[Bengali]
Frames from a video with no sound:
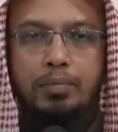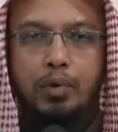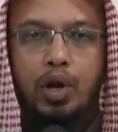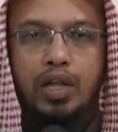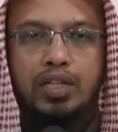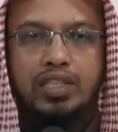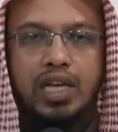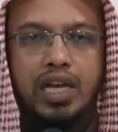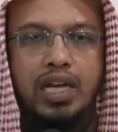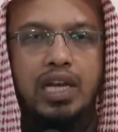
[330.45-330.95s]

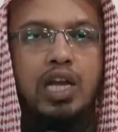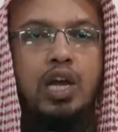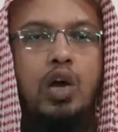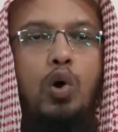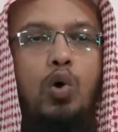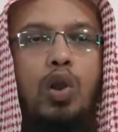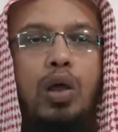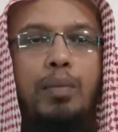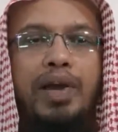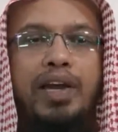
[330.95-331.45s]
পড়া যায়
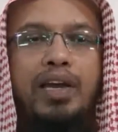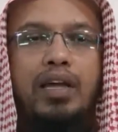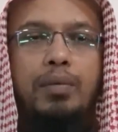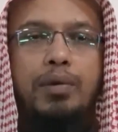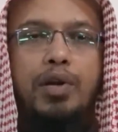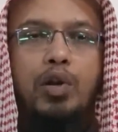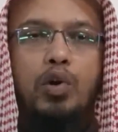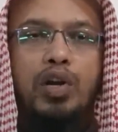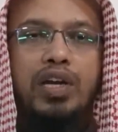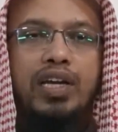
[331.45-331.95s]
ওলামা
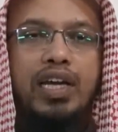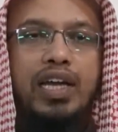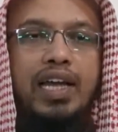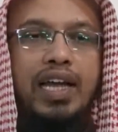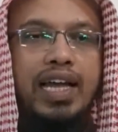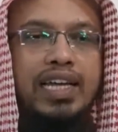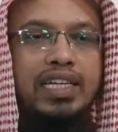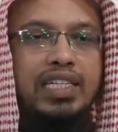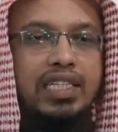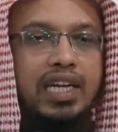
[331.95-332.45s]
একরামের অনেকে
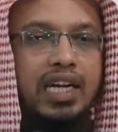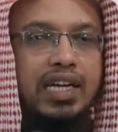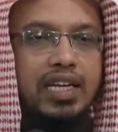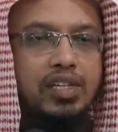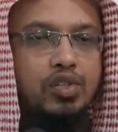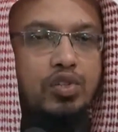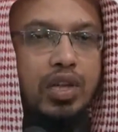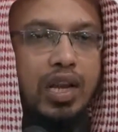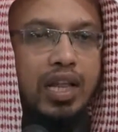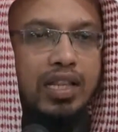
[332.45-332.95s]

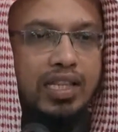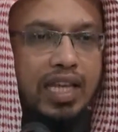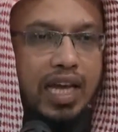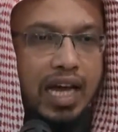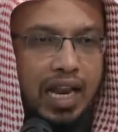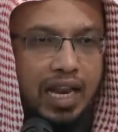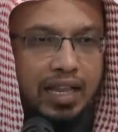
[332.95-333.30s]
এশাকের সালাদকে